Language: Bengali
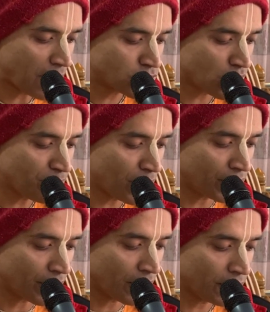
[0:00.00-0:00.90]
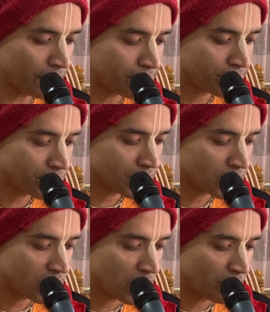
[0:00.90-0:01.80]
ভাব সম্পন্ন
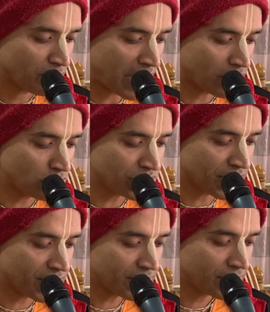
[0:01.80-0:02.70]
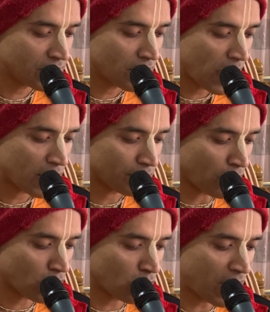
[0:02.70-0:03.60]
মানুষের
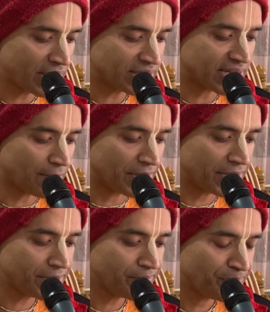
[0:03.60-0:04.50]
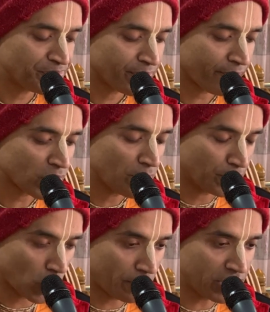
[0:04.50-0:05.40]
ভগবানের দামে
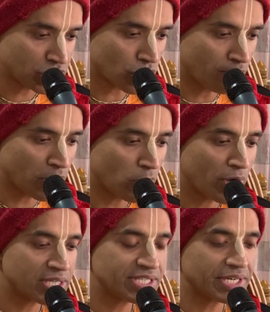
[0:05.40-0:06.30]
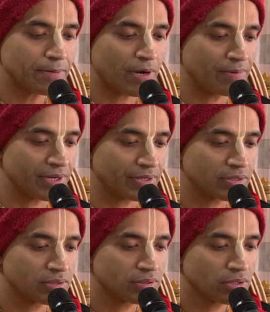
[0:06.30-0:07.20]
প্রবেশ সম্ভব হয়েছে কিভাবে
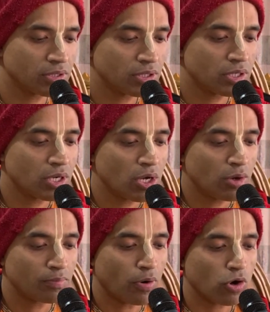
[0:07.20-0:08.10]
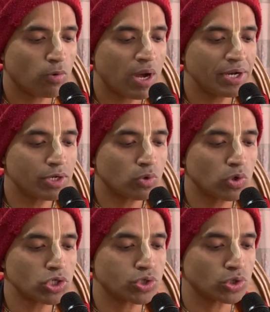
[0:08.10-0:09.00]
ভগবানের
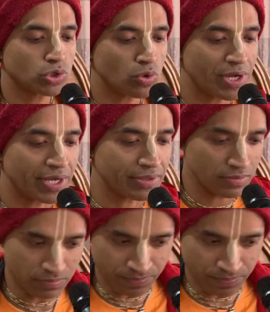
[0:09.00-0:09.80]
কোনো শত্রু নেই